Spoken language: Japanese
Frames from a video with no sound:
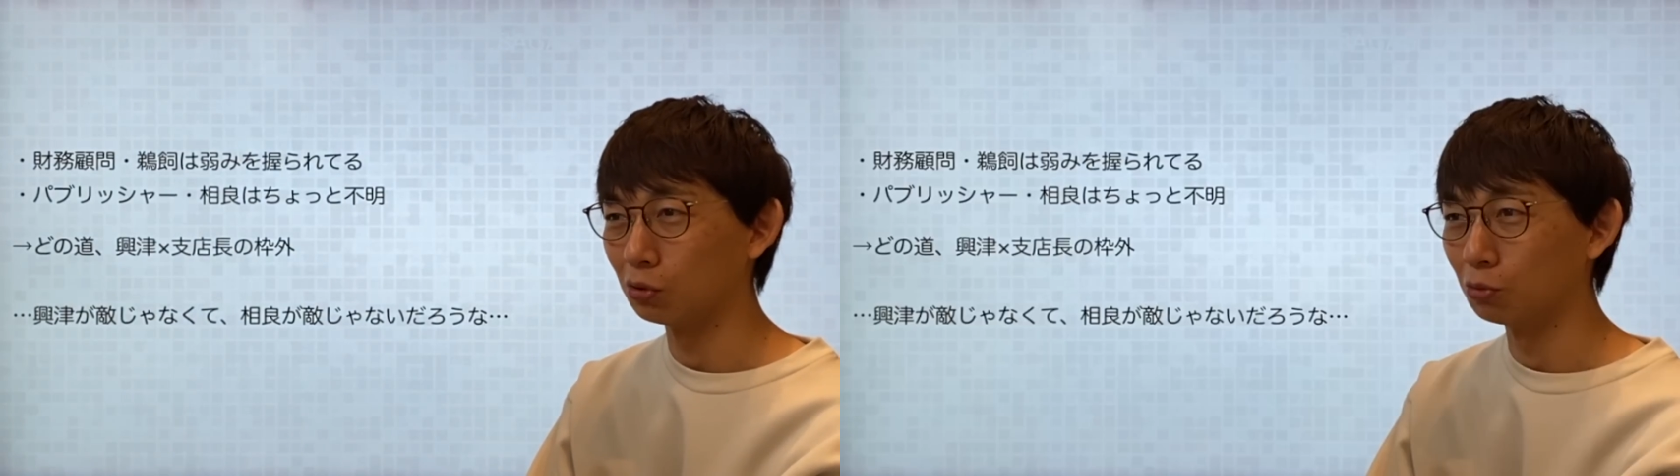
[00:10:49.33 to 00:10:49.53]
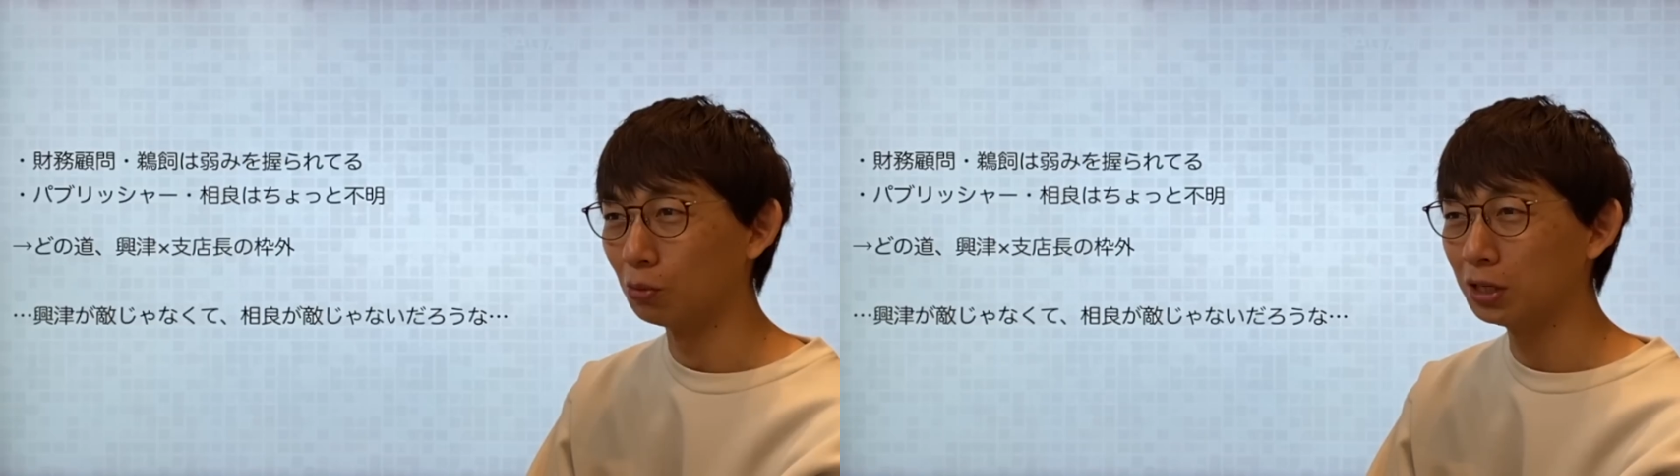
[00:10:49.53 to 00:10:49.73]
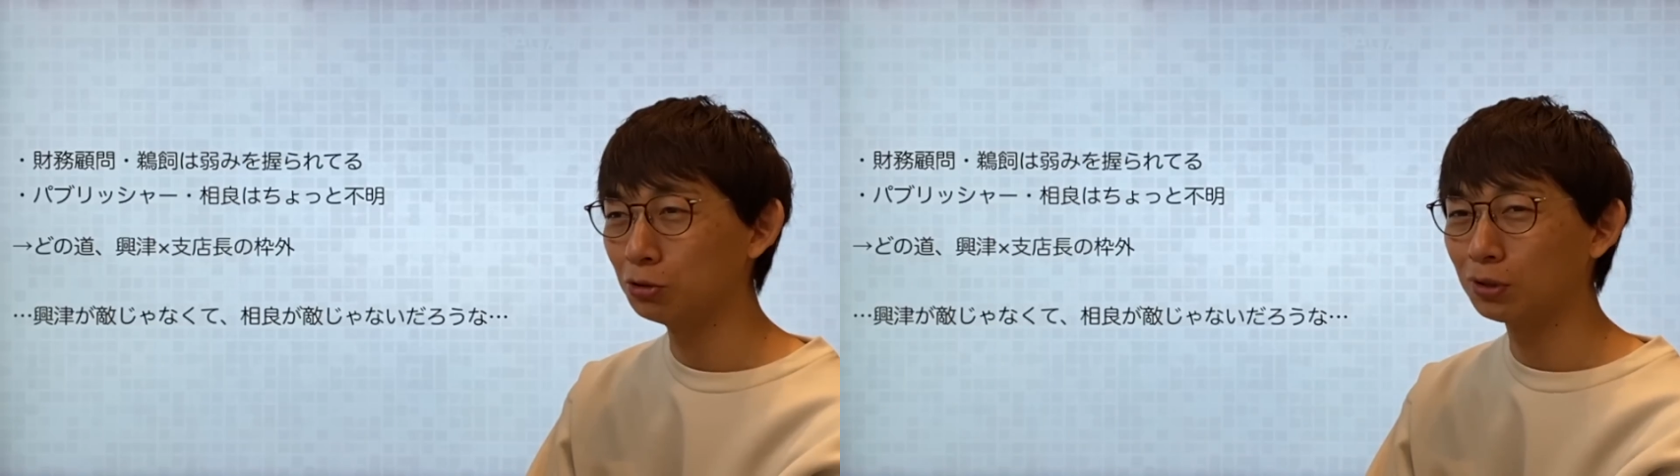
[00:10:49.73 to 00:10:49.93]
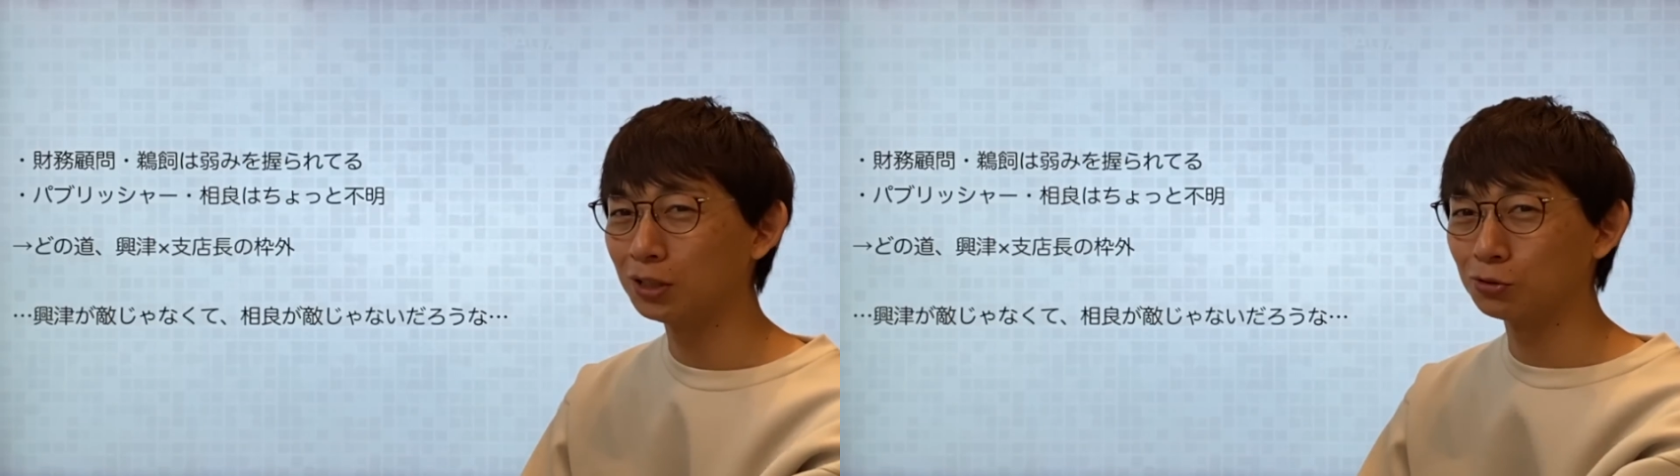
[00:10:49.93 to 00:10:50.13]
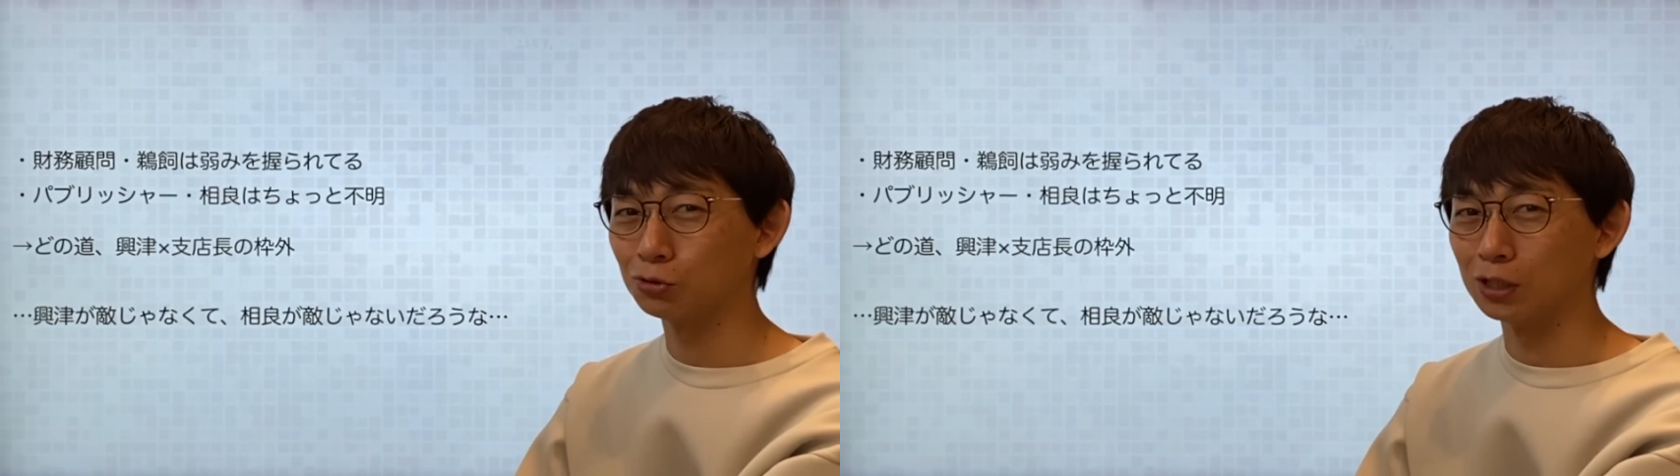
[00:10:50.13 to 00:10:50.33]
お前の家
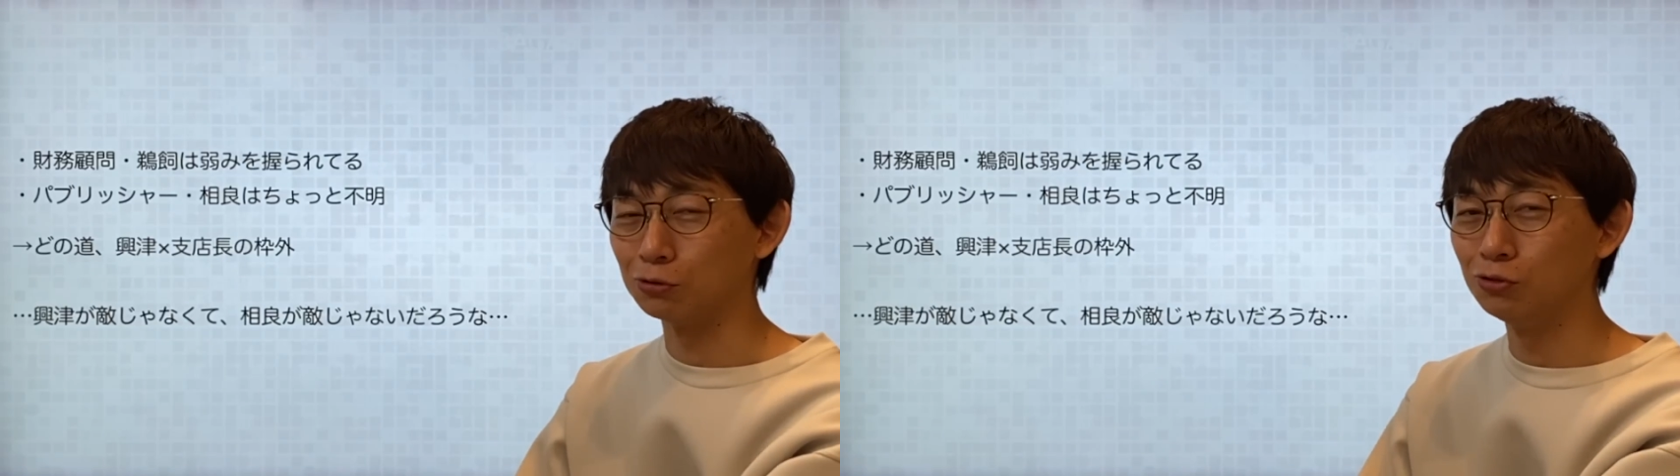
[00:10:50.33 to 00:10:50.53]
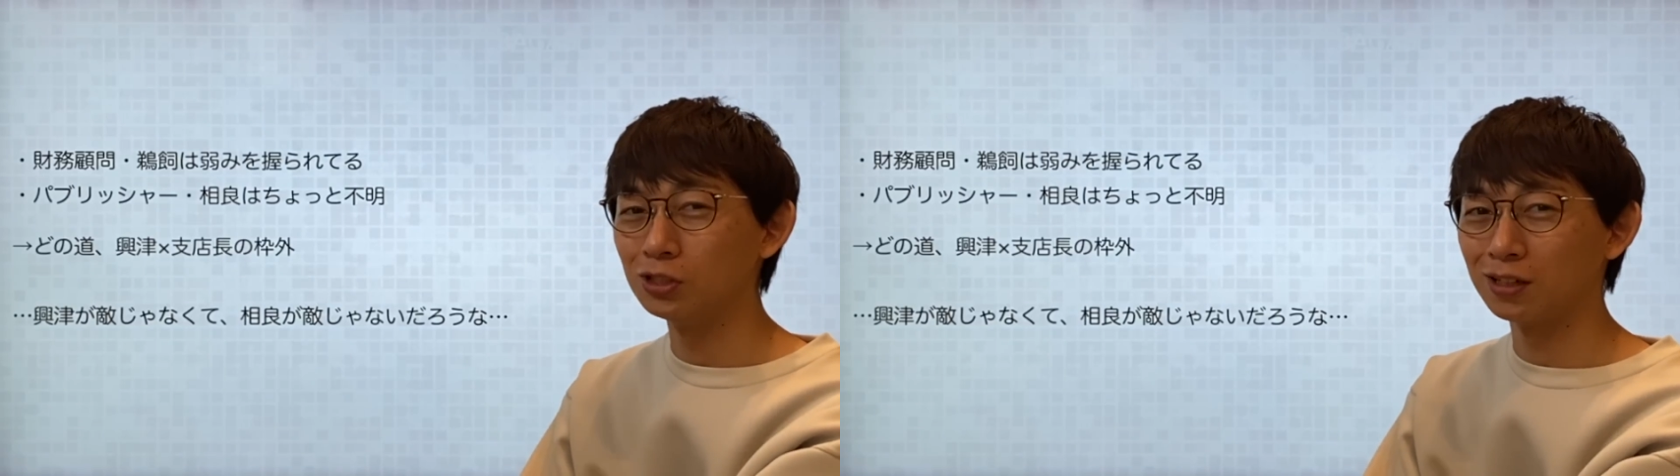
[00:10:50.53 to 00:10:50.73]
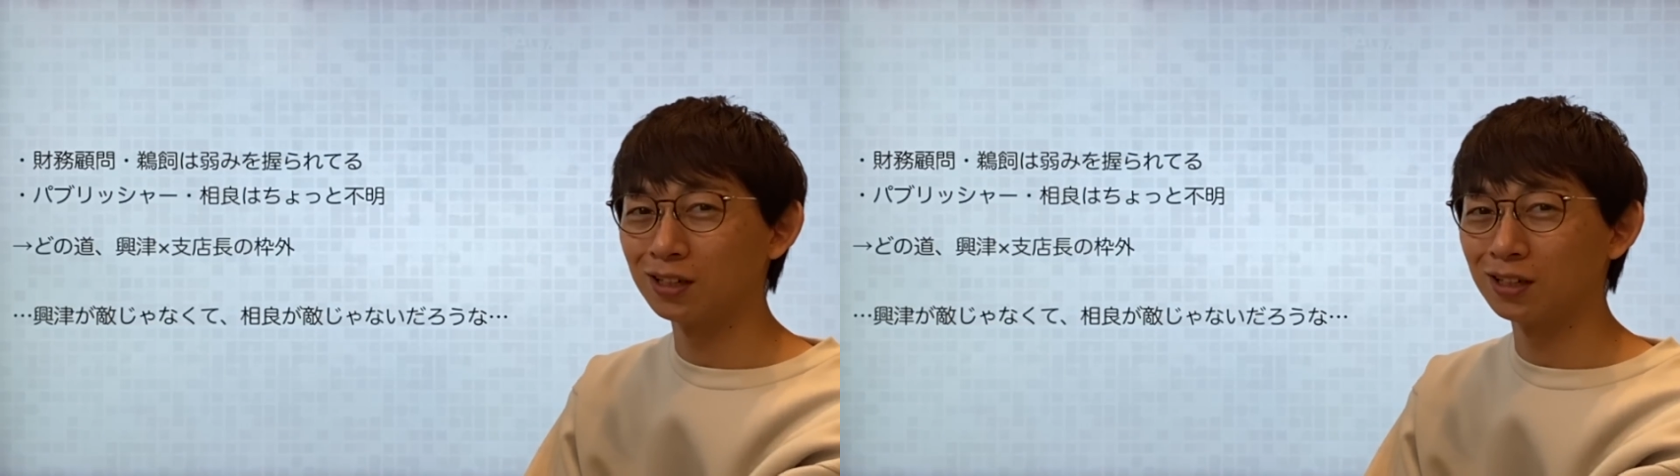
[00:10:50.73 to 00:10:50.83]
族がうんたら